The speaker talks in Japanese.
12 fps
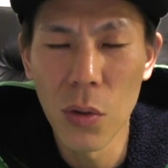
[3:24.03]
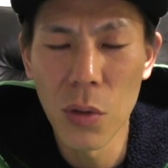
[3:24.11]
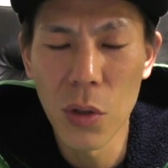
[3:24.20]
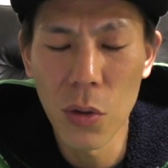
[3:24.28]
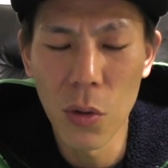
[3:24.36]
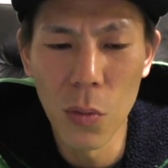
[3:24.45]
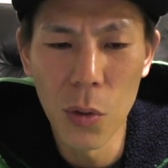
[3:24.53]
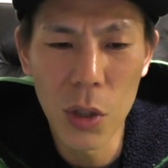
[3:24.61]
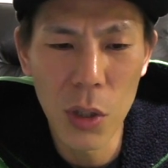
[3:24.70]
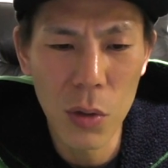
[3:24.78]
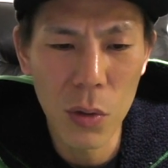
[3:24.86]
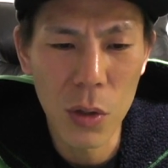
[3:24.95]
をちょっと覚え
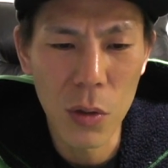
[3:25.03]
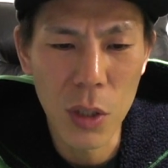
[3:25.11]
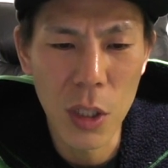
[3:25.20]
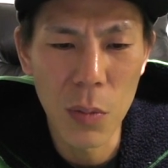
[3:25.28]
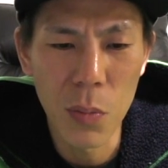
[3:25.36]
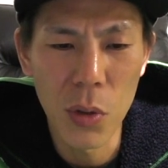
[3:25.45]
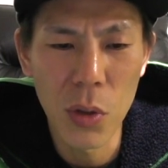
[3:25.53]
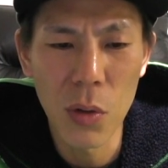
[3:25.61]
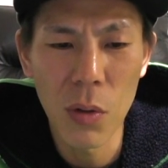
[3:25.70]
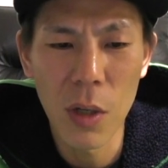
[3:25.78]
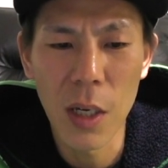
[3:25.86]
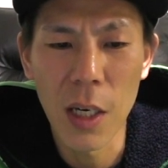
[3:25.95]
ててほしい
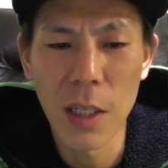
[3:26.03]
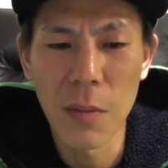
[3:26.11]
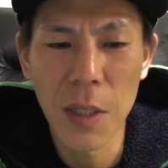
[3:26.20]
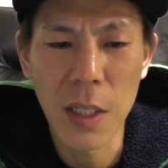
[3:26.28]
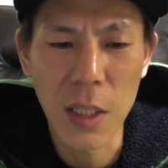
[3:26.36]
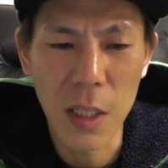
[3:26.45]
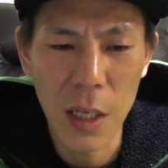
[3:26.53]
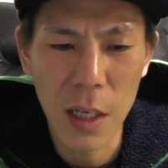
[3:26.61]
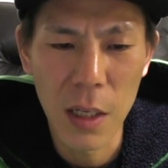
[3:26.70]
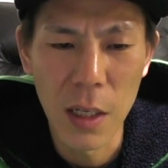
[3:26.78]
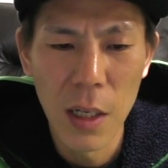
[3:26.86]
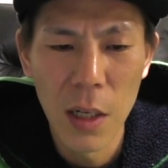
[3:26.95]
ポイントがありまし
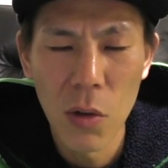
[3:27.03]
て、